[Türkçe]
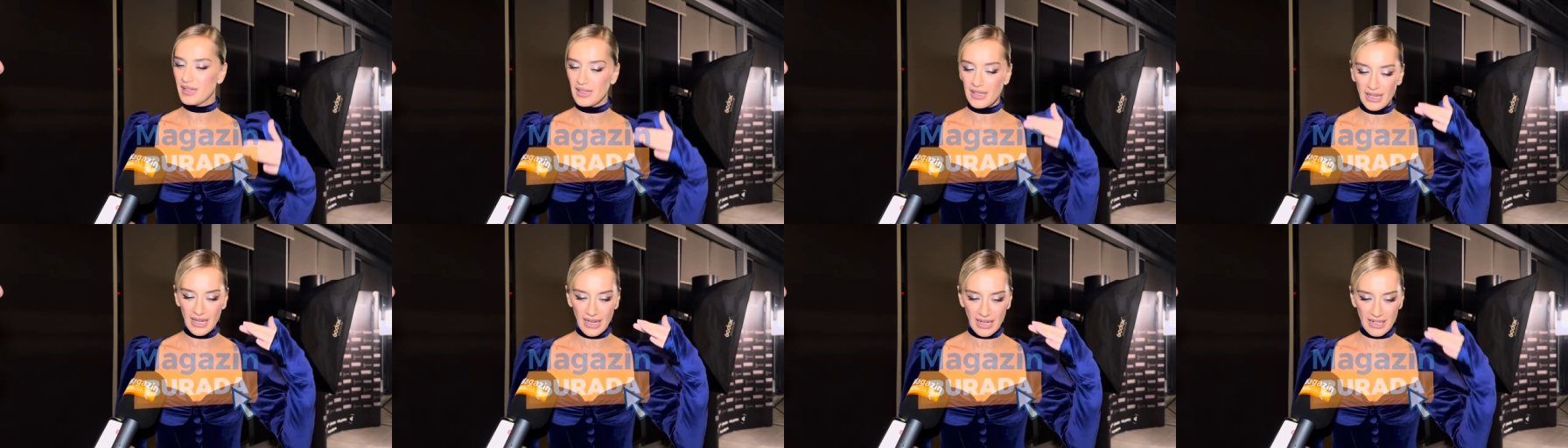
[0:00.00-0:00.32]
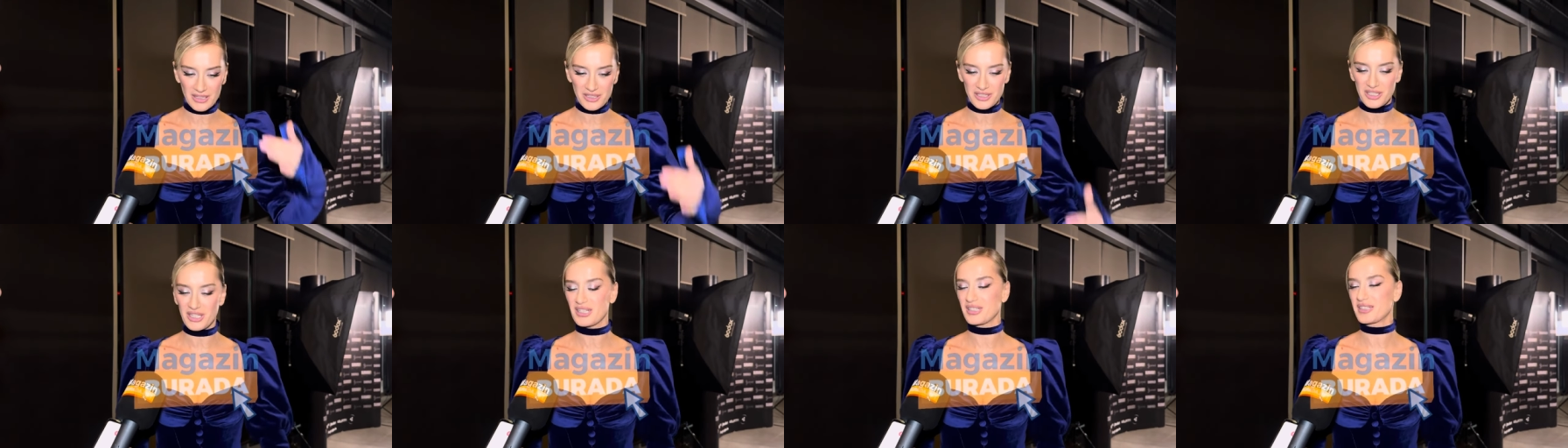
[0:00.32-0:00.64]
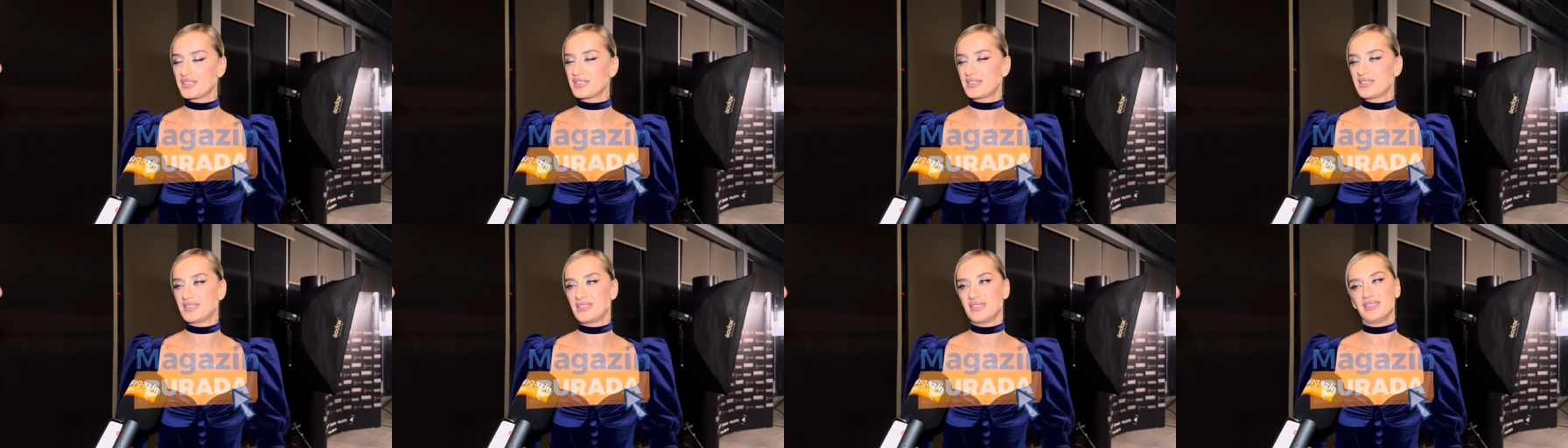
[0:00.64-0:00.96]
Her
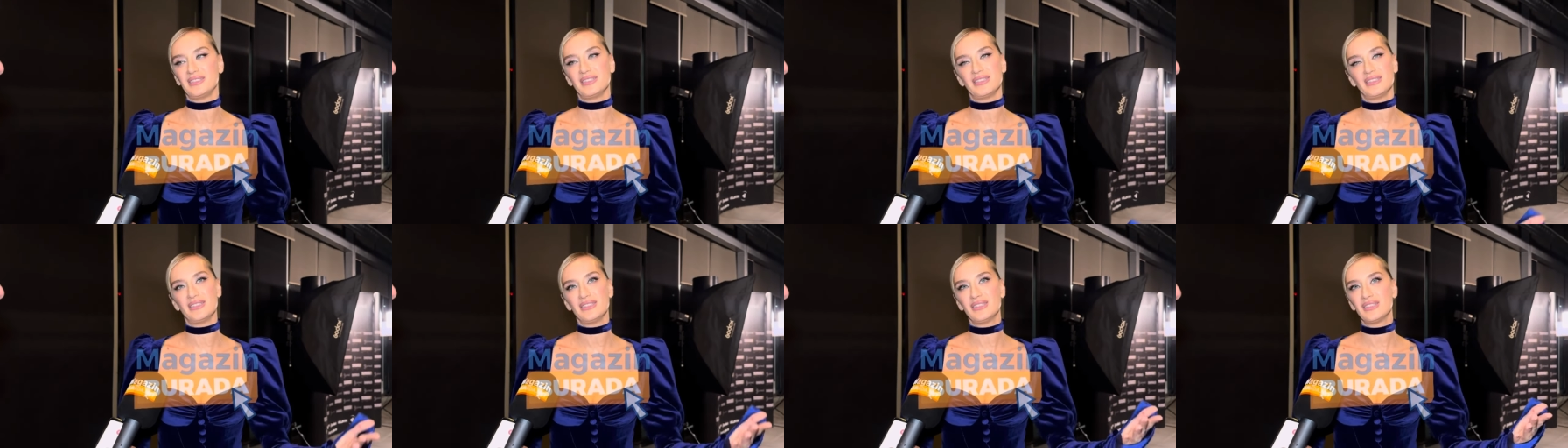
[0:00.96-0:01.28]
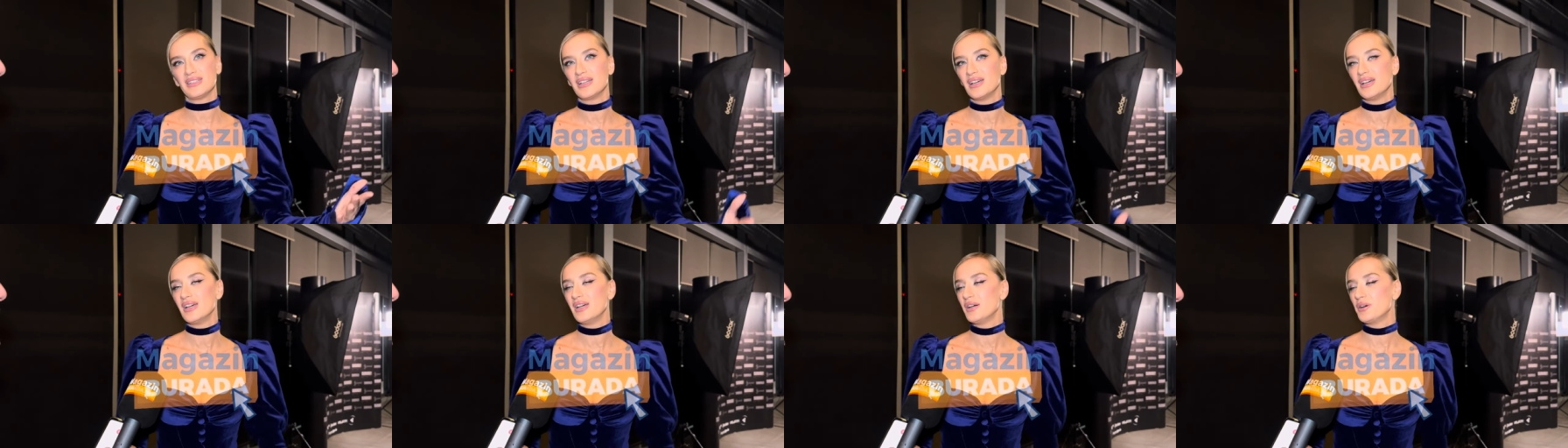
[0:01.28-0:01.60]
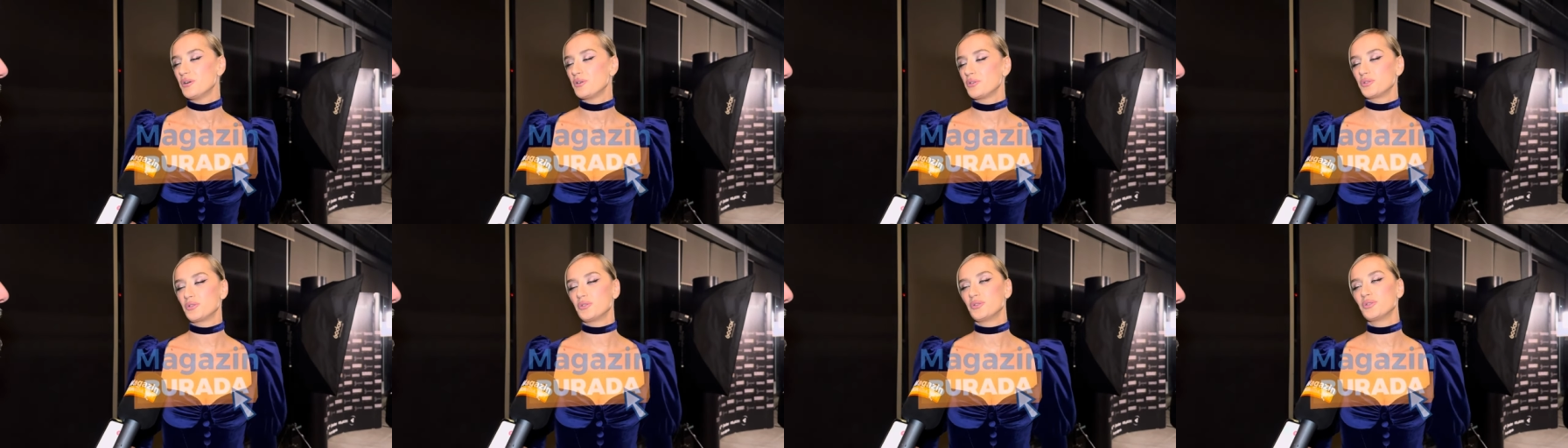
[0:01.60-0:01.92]
şarkısı dinlenir.
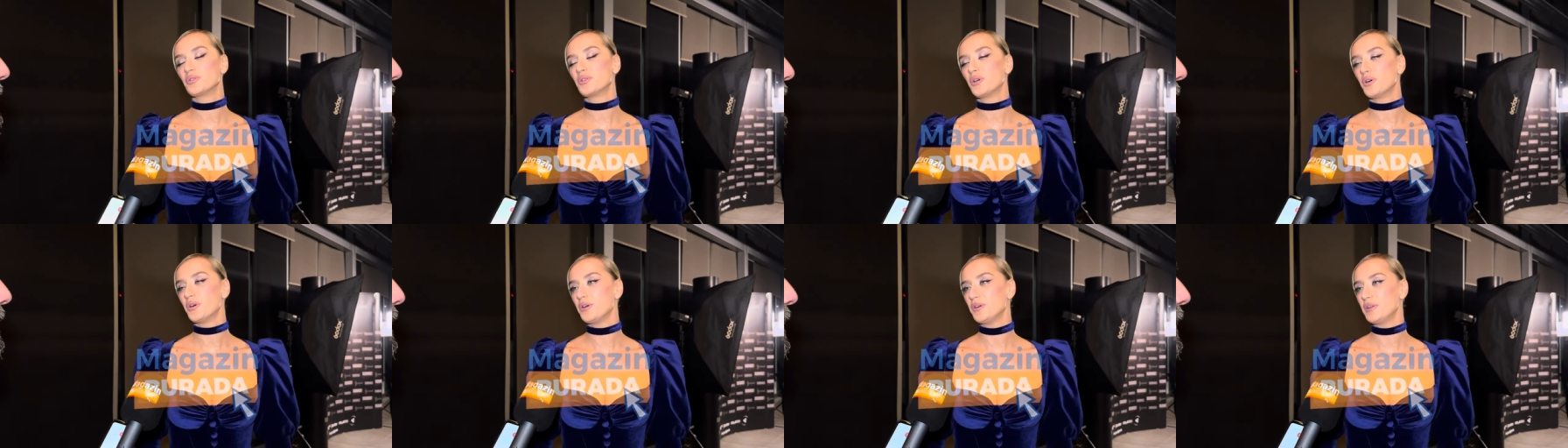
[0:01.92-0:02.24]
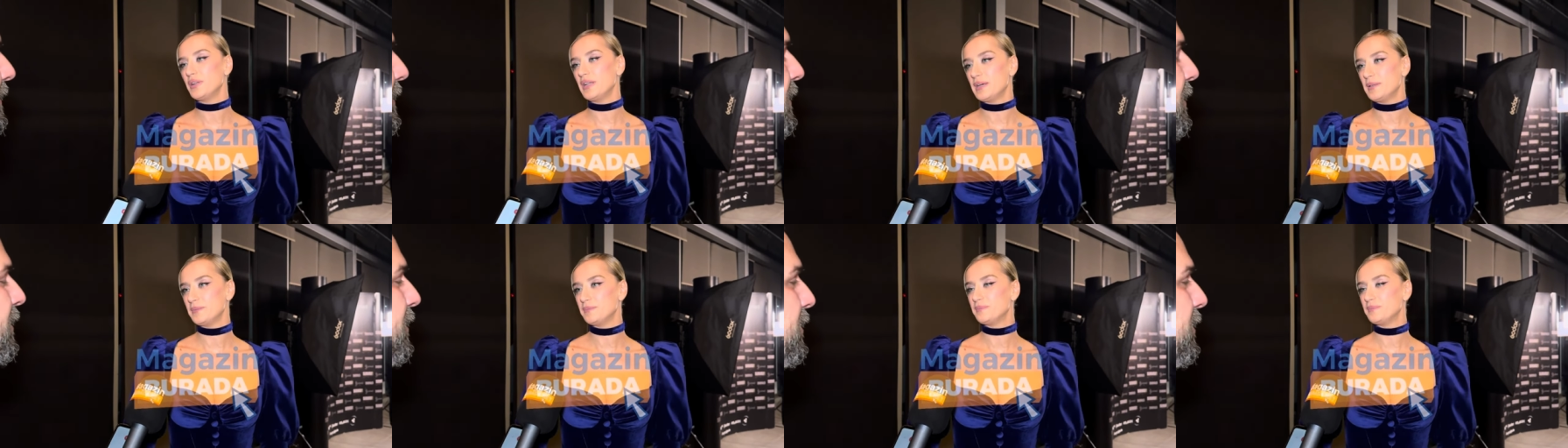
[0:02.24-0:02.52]
Onun da öyle.